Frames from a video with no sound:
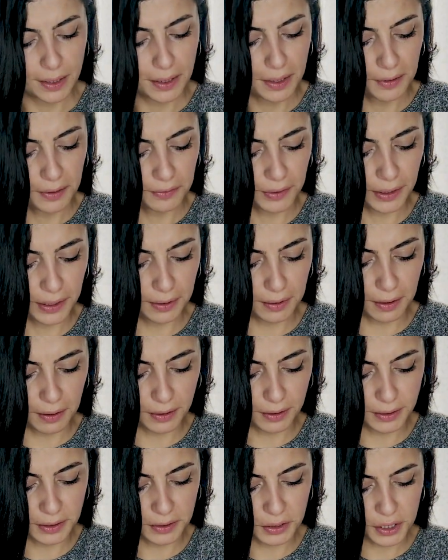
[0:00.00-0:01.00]
Ve
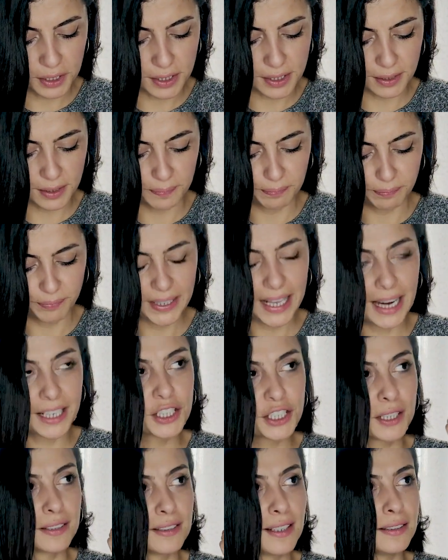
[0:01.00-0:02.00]
altıncısı
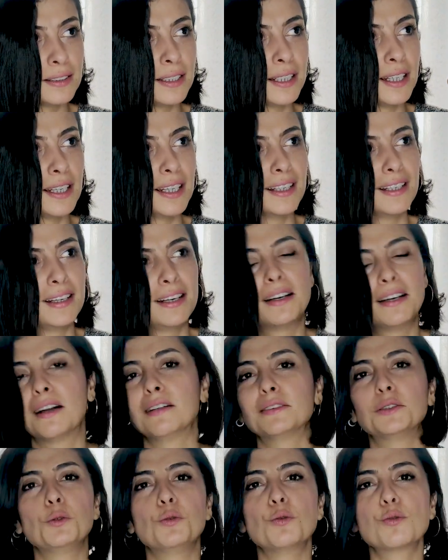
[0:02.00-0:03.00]
gerçekten herhalde
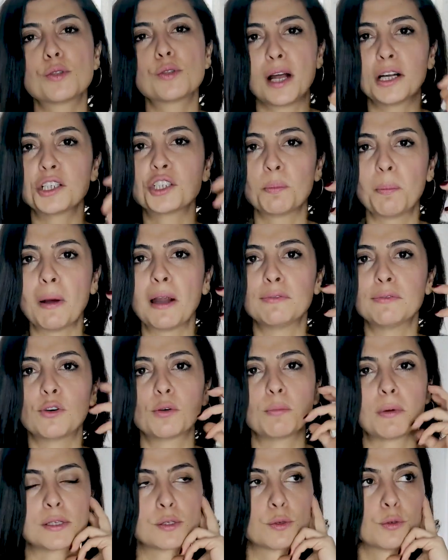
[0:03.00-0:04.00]
yüzlerce
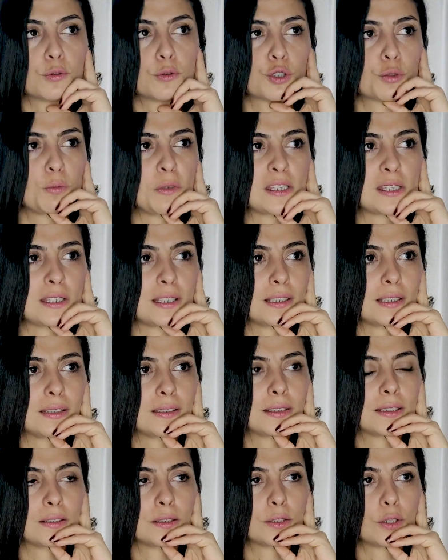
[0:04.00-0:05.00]
performans görüşmesi e,
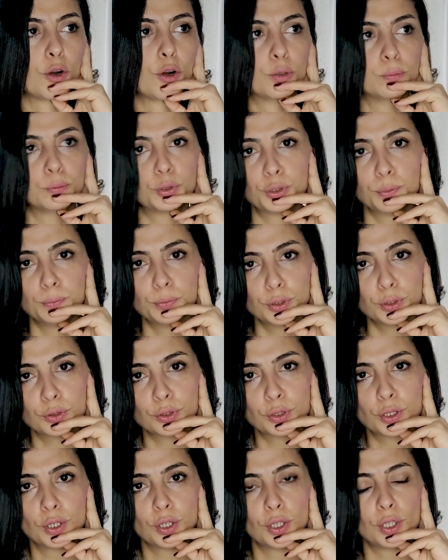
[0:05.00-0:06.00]
görmüşümdür
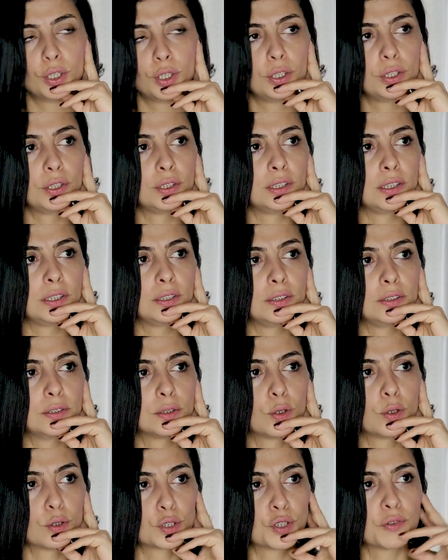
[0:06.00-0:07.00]
e,
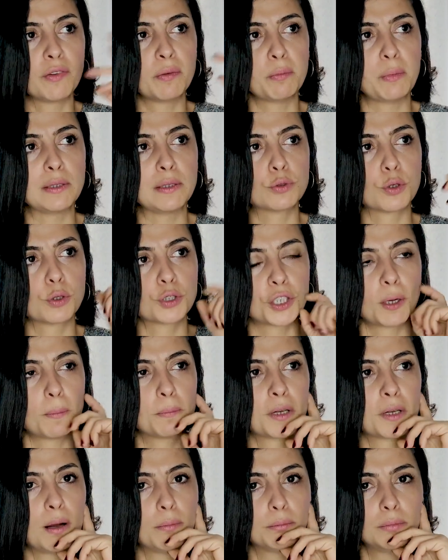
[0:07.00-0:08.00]
koç ve mentor
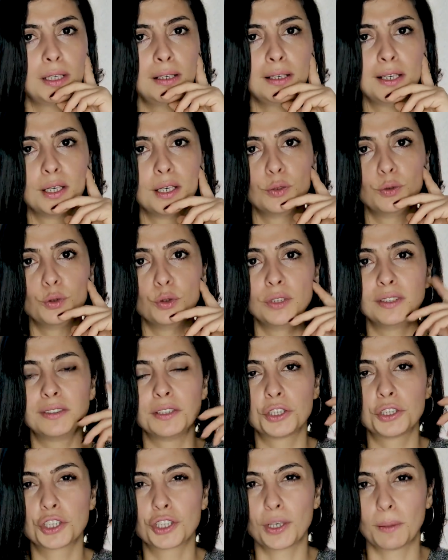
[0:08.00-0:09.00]
şapkamla. Yönetici
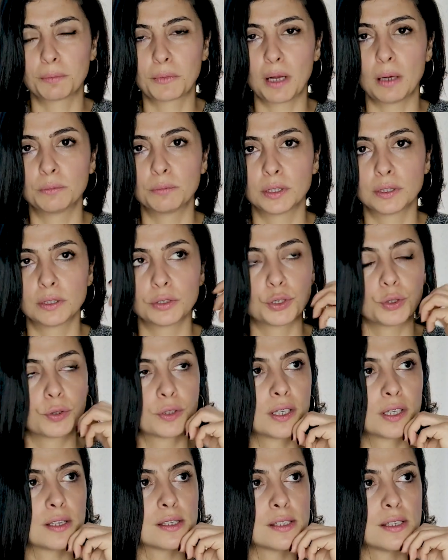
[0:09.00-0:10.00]
şapkamla da çok
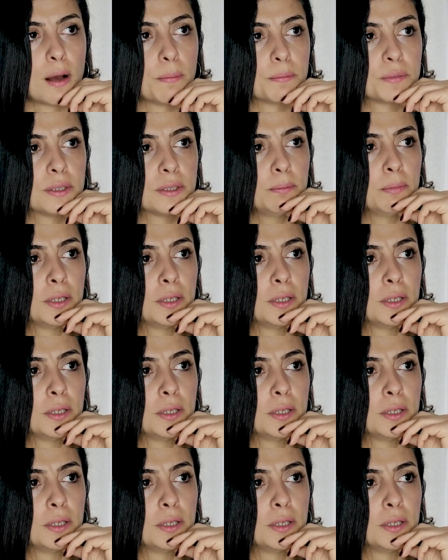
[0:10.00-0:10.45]
kez yaptım.